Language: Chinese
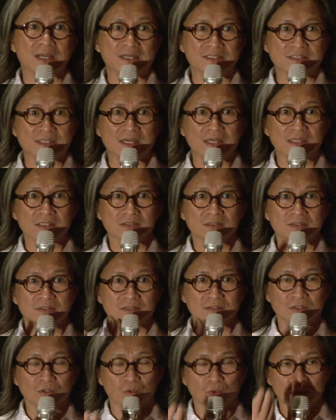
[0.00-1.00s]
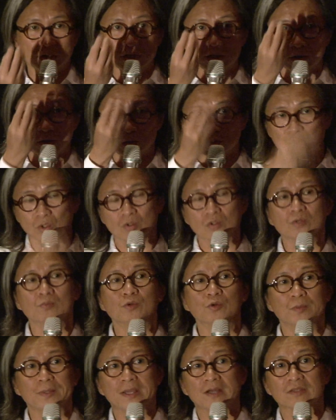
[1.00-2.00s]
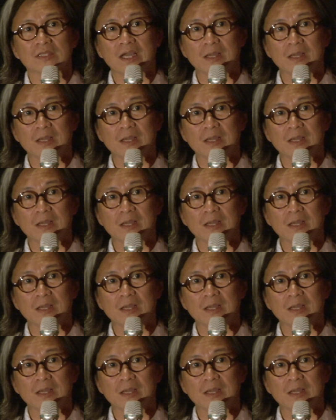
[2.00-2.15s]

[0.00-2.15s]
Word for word: 大家有一个共同的目标，